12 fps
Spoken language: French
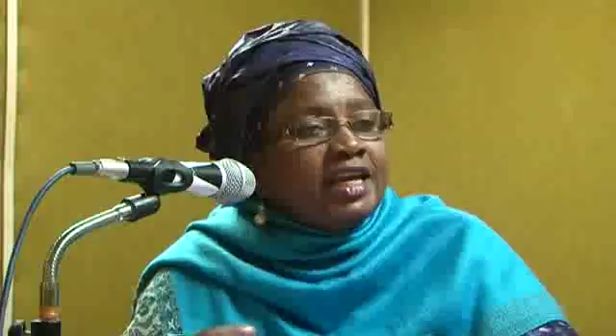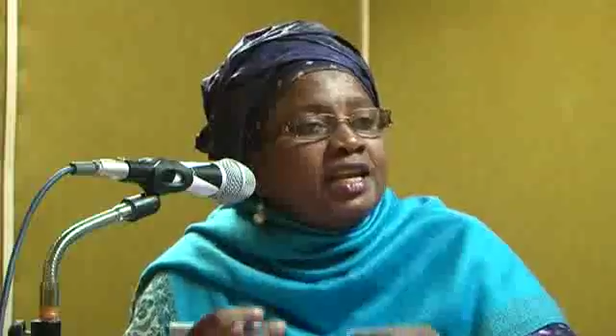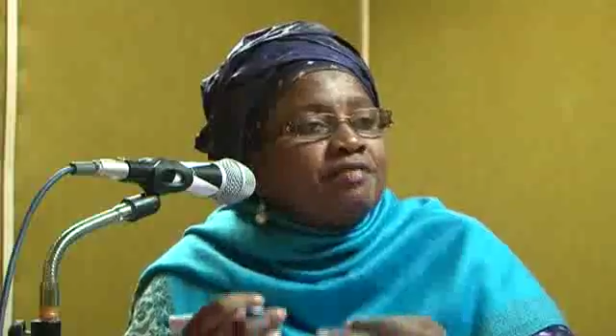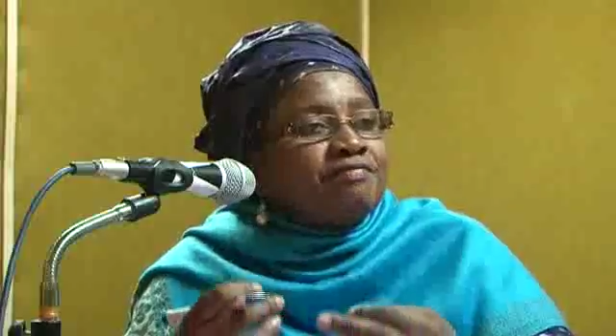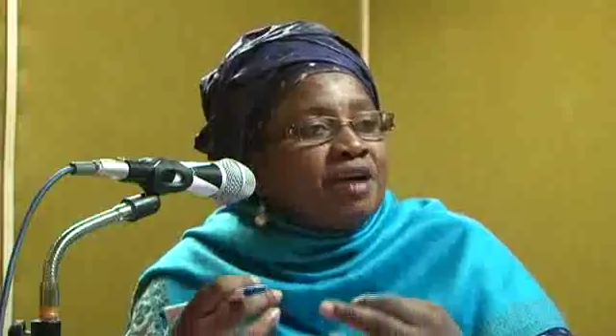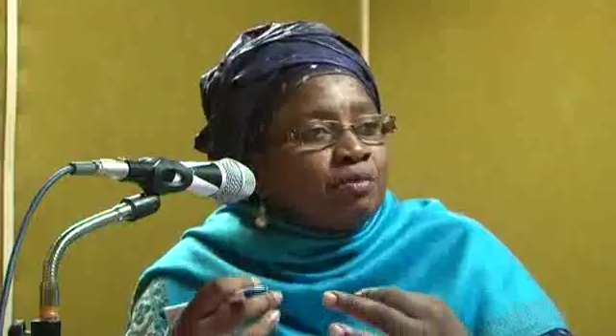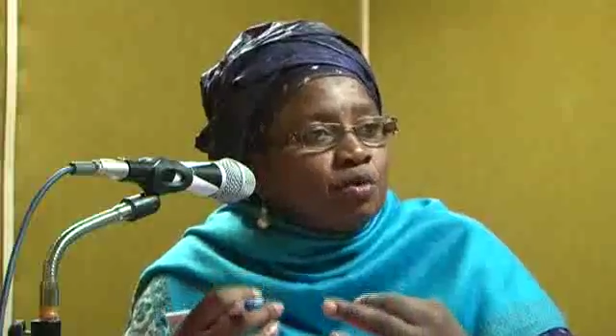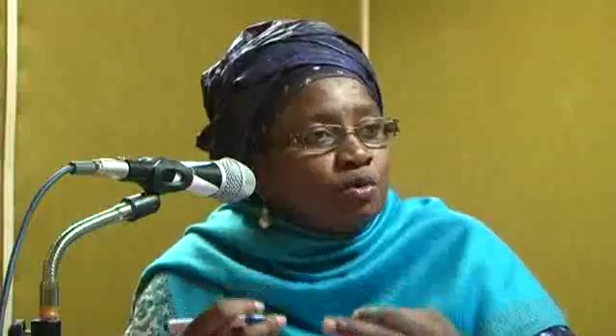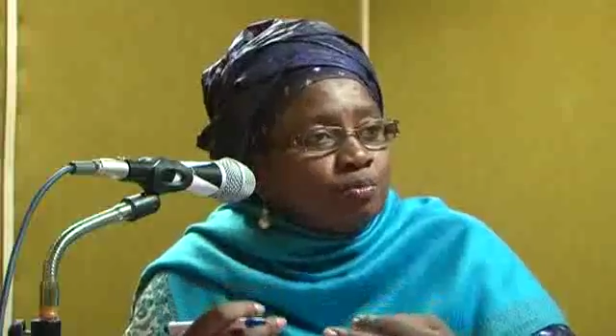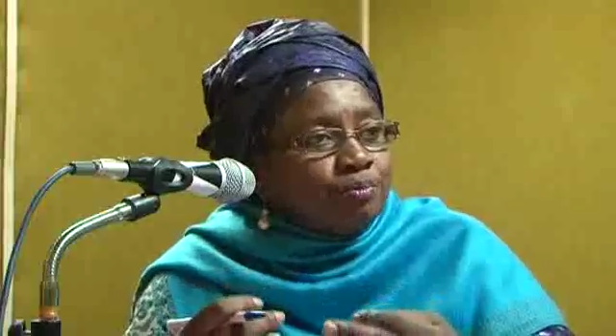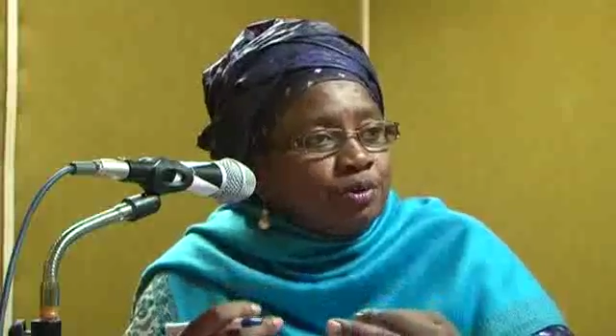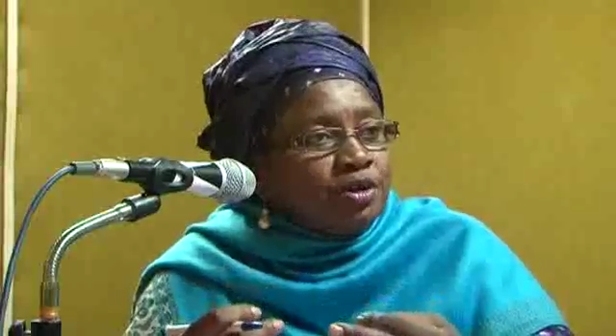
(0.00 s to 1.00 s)
et les femmes
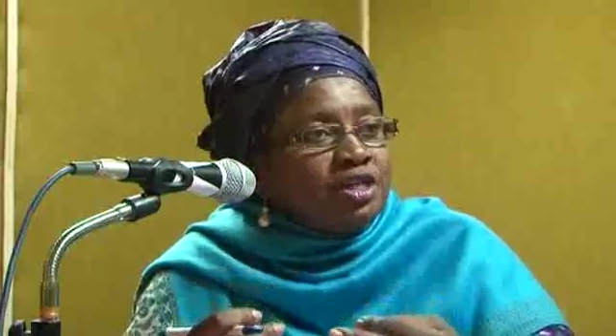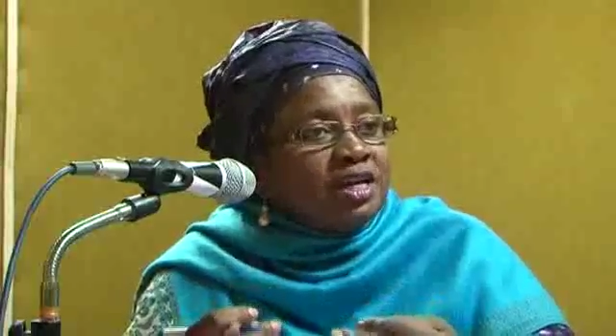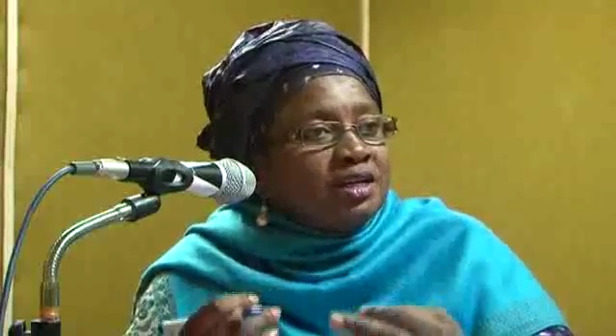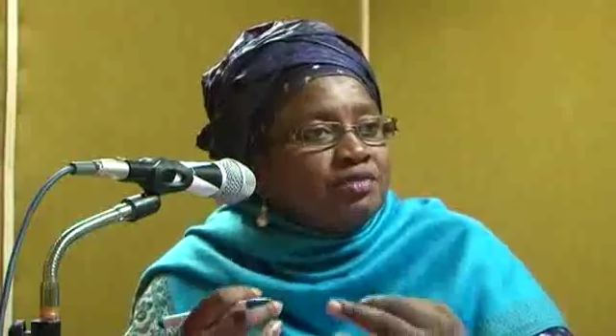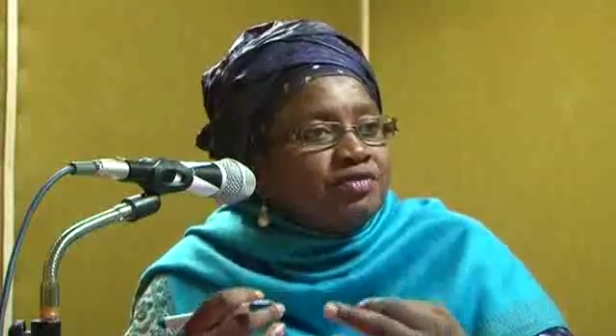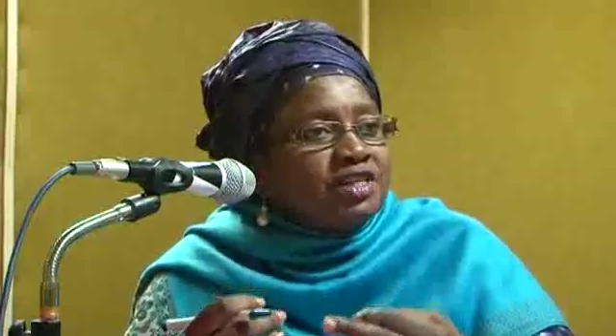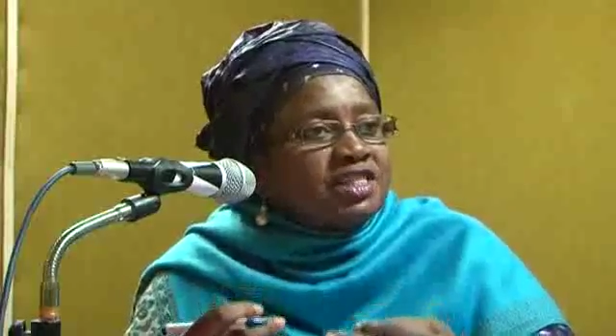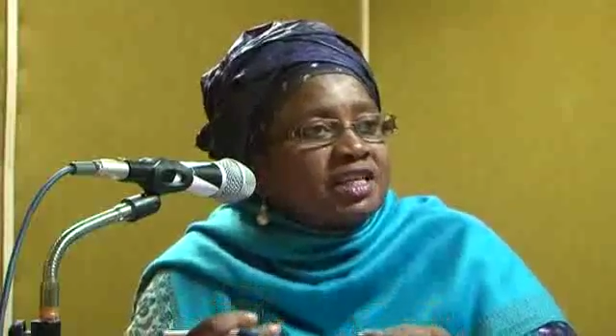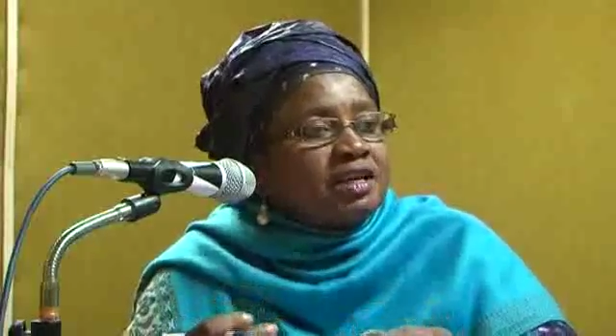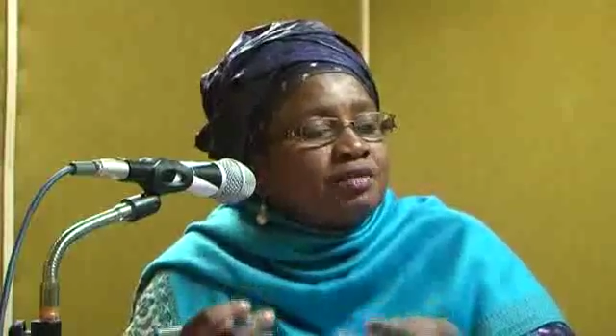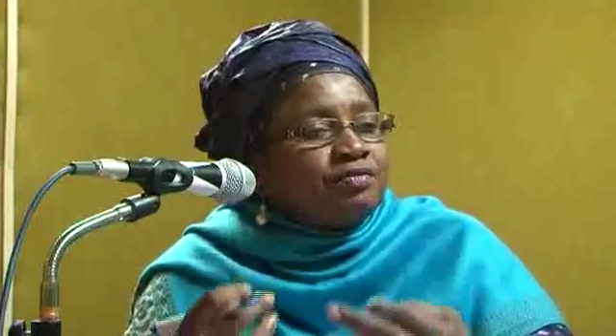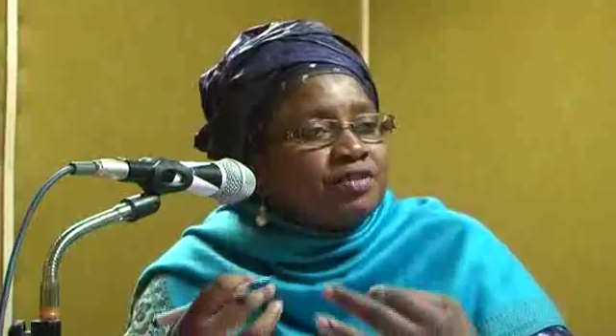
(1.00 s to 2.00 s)
ont pu identifier ce
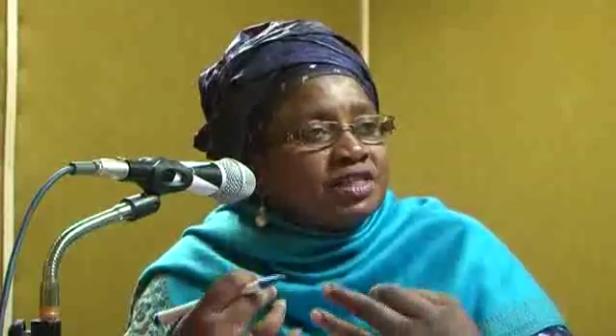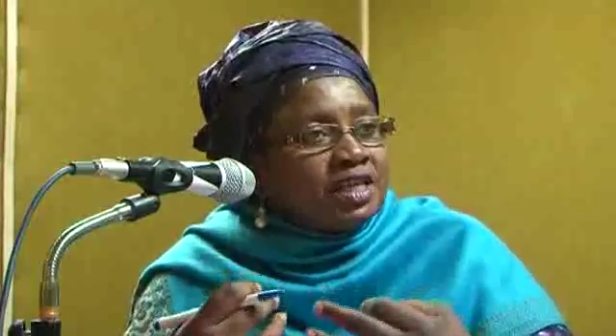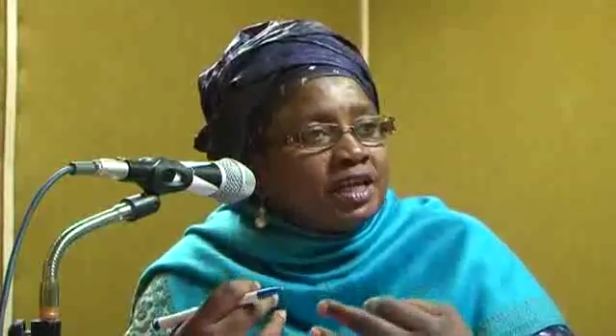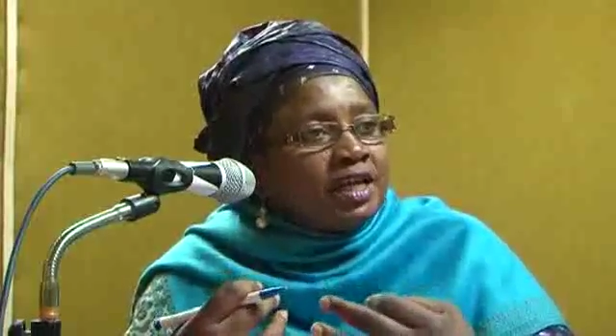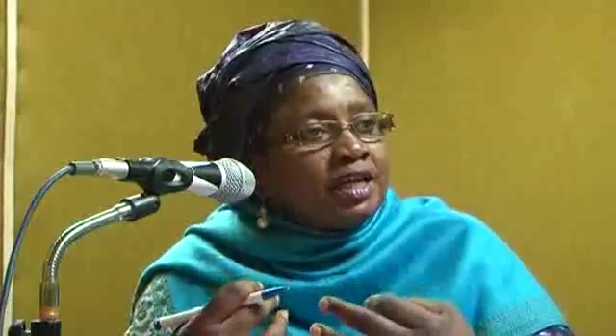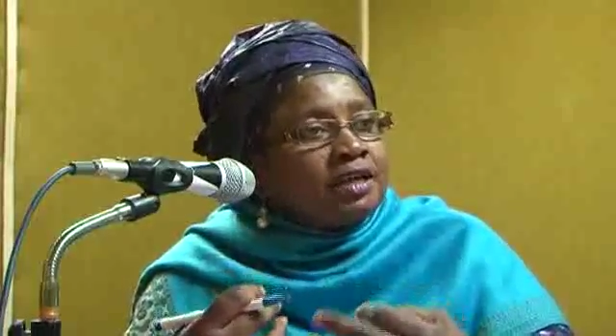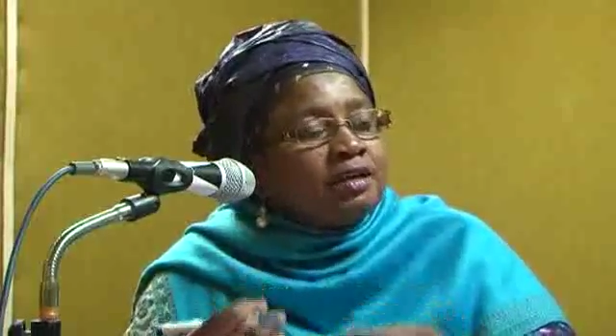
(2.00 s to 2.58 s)
qu'elles faisaient